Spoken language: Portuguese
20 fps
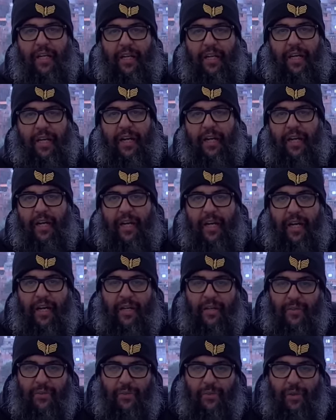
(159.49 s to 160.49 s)
é,
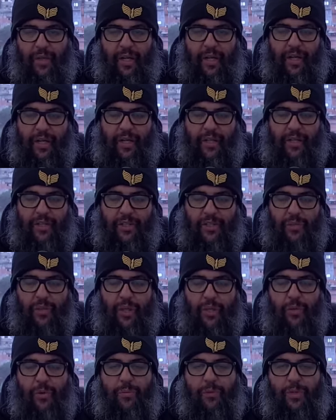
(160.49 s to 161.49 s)
a, a,
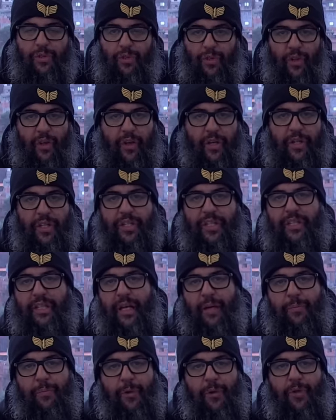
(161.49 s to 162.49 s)
editora Comic Zone, que
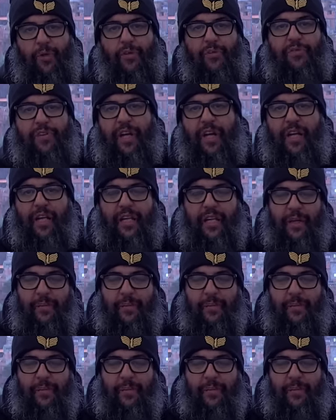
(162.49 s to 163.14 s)
tem a Porco Ovelha,